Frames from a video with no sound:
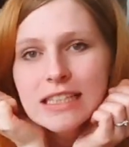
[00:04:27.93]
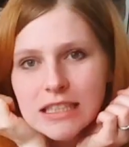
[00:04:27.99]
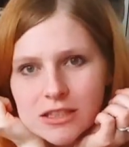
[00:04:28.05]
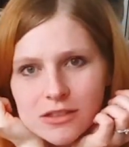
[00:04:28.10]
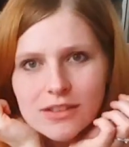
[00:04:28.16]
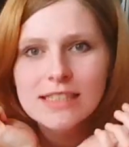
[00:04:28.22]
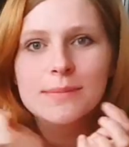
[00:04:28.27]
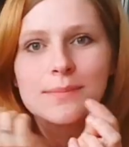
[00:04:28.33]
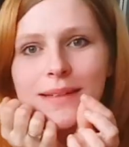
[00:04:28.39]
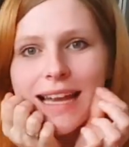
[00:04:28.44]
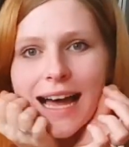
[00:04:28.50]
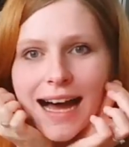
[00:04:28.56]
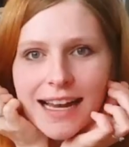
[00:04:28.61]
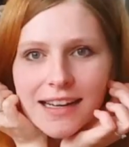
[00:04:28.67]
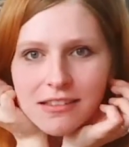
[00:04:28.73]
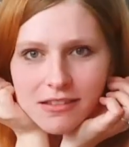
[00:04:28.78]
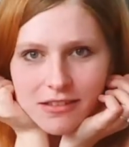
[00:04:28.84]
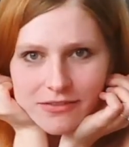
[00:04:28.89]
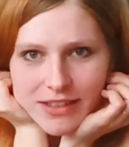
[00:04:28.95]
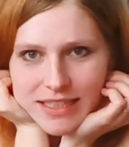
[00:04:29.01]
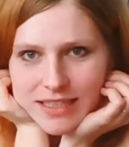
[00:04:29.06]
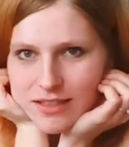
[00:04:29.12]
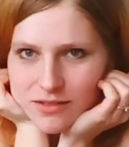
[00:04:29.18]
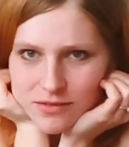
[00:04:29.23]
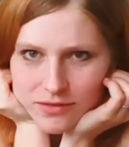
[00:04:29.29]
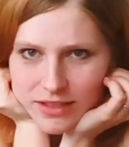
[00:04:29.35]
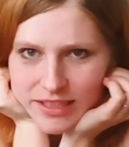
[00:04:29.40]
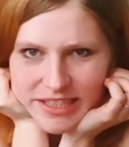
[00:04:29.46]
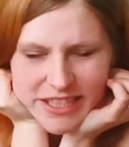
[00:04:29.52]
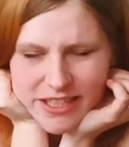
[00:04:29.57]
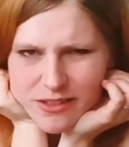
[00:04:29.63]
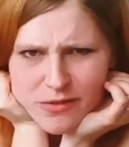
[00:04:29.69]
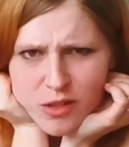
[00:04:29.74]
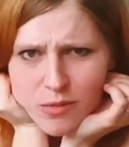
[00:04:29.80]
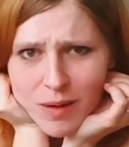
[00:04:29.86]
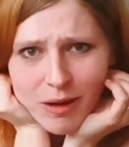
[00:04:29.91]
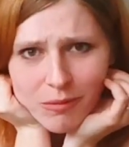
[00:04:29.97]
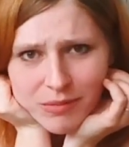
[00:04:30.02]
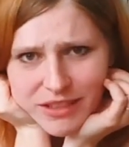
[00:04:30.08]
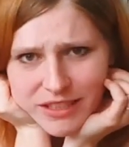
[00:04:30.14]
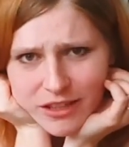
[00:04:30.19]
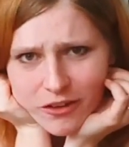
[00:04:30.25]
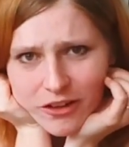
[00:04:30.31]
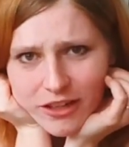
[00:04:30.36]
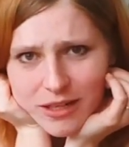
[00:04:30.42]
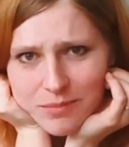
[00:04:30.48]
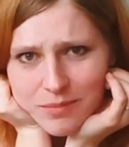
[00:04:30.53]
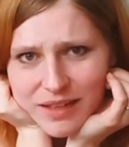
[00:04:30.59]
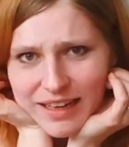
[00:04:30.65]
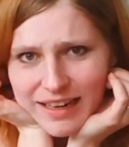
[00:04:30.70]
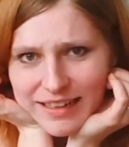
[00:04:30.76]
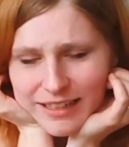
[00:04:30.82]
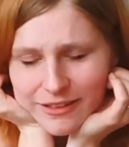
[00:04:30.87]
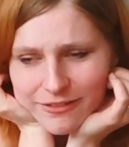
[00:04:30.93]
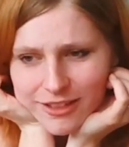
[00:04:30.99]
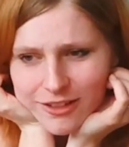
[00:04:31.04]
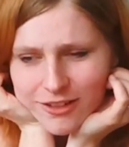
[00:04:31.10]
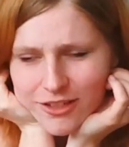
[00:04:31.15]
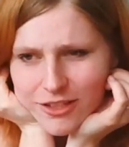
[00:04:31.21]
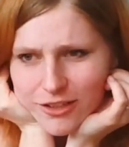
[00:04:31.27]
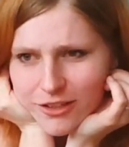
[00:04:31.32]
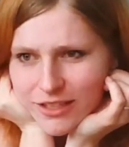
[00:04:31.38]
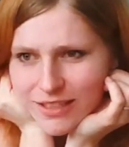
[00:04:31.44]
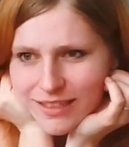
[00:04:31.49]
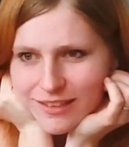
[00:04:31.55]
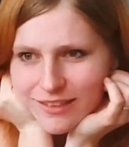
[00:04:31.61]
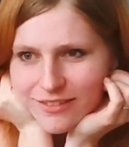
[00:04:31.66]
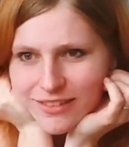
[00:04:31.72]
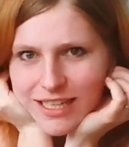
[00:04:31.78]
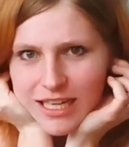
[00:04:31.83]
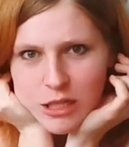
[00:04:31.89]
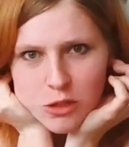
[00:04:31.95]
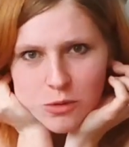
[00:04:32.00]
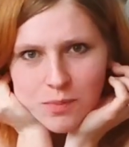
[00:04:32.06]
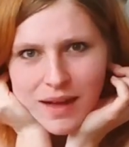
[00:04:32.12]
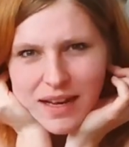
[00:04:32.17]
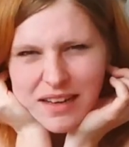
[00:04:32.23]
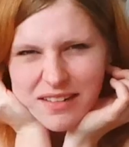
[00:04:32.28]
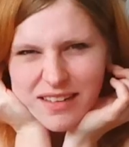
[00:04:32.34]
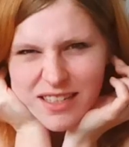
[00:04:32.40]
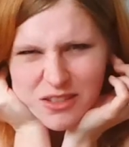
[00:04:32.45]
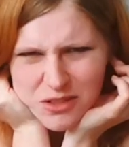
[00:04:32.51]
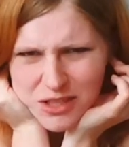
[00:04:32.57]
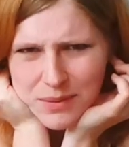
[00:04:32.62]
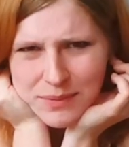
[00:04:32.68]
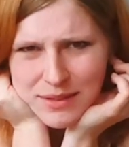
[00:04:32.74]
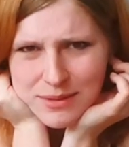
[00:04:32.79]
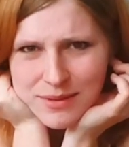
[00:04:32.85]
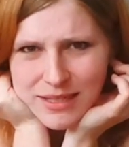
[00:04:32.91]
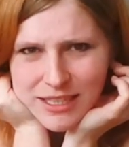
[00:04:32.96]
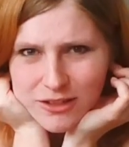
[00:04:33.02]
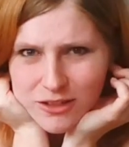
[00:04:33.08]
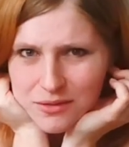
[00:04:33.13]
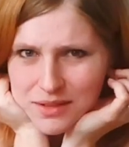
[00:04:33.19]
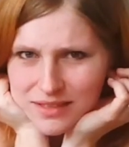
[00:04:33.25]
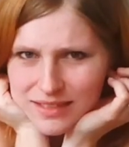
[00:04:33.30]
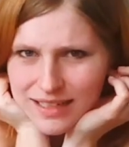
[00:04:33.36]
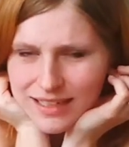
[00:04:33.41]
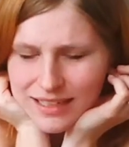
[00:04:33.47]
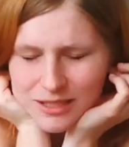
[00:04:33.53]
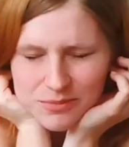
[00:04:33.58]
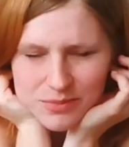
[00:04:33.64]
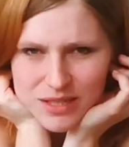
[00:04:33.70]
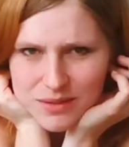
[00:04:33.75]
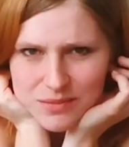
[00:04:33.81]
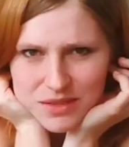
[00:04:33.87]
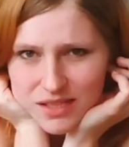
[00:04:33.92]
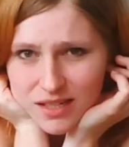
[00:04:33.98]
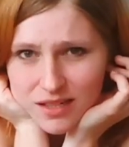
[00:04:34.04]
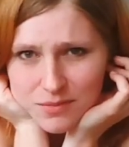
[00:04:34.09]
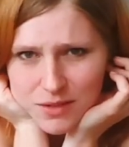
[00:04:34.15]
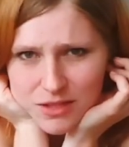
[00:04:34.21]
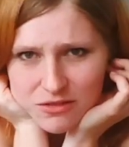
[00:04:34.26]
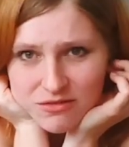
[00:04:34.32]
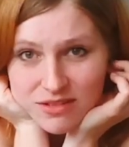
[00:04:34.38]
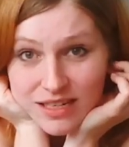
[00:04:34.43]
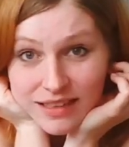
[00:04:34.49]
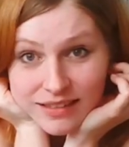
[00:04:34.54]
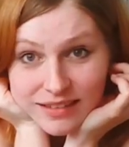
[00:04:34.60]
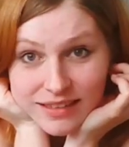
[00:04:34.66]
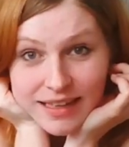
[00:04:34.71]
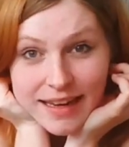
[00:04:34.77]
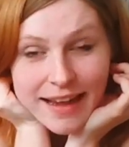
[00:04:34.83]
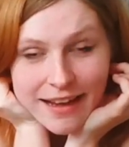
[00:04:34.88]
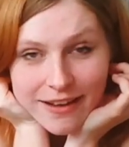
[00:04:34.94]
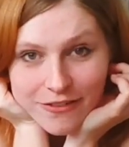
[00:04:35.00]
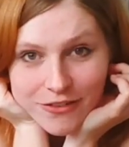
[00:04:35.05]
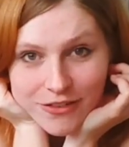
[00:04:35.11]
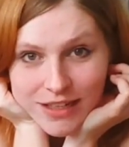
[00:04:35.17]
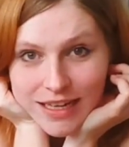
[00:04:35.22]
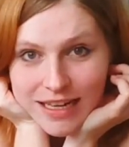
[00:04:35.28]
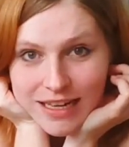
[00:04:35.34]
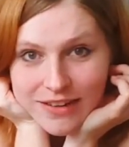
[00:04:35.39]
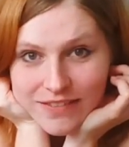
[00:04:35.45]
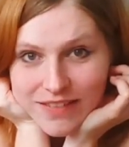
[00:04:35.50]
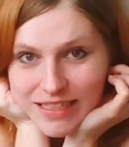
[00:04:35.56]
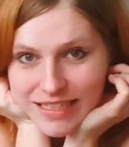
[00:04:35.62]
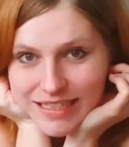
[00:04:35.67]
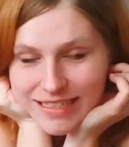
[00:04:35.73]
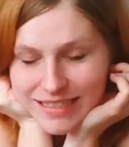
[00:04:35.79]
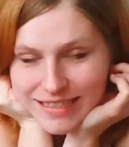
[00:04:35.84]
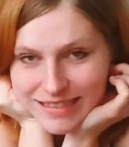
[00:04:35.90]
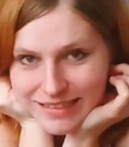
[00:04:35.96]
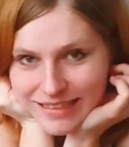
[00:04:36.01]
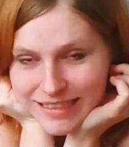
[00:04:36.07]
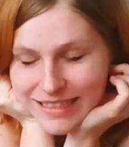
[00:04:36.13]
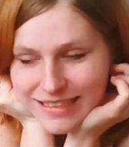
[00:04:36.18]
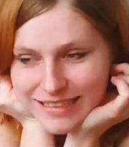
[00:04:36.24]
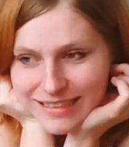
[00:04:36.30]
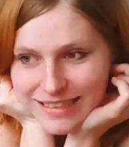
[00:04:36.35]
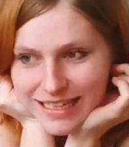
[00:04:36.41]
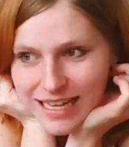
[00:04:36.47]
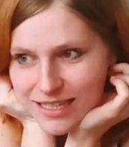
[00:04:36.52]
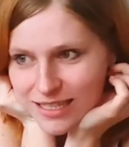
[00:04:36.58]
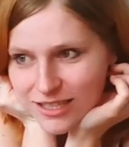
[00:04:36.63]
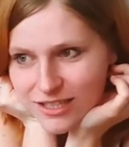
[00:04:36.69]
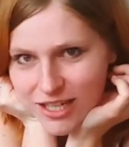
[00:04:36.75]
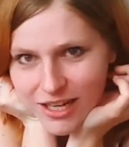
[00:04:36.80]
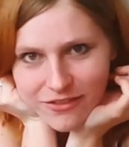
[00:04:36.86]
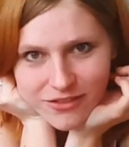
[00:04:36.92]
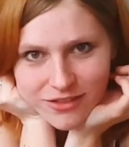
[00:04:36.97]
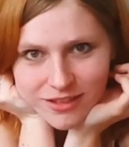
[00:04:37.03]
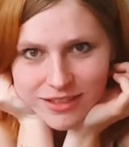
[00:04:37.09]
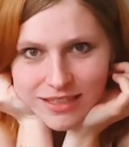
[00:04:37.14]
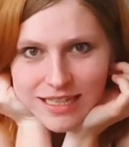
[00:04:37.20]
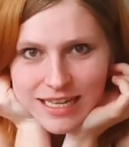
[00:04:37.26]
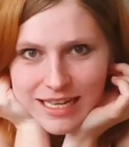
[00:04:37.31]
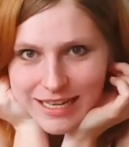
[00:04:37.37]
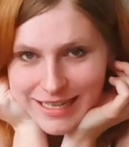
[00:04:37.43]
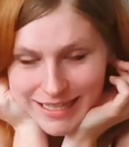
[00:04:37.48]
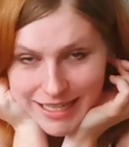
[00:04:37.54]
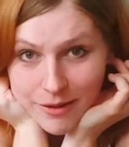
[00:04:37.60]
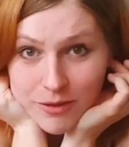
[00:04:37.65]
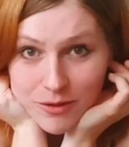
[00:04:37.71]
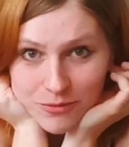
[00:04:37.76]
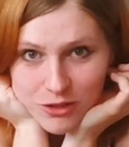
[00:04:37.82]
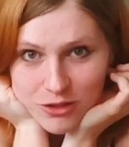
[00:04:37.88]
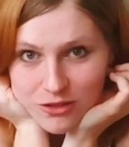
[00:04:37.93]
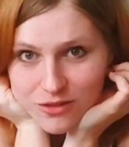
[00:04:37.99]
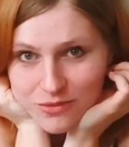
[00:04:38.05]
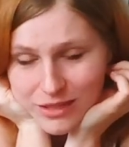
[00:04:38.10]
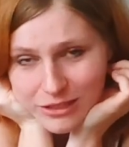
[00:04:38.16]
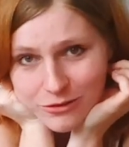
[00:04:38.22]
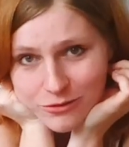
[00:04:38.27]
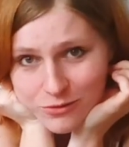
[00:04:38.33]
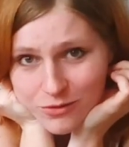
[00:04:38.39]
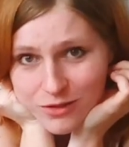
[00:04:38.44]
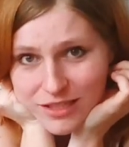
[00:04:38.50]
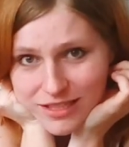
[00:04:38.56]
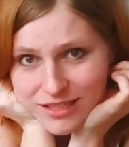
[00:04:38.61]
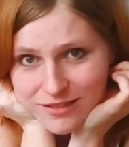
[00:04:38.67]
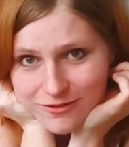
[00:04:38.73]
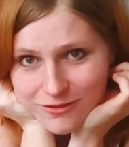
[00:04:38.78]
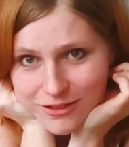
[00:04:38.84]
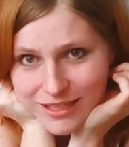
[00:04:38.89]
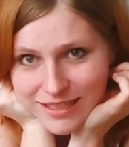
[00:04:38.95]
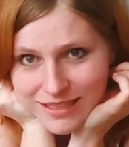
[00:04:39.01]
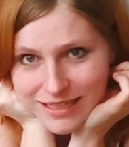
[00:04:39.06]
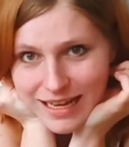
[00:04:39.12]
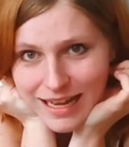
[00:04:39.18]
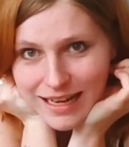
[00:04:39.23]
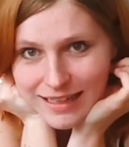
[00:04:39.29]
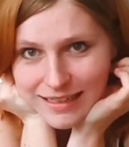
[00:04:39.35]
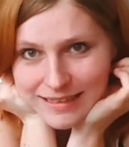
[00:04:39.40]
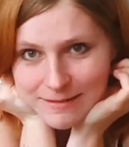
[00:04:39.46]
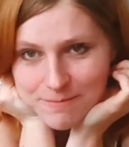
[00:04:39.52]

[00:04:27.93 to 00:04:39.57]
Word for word: ihr sowas plant und wenn das, wenn es irgendwie überhaupt nicht nach eurem Plan geht? Wie könnt ihr euch da irgendwie entspannen Also Schreibt das mal in die Kommentare. Ich bin nämlich dann immer total genervt, wenn ich es nicht das schaffe. Ich habe nämlich schon immer To-Do-Listen für den Tag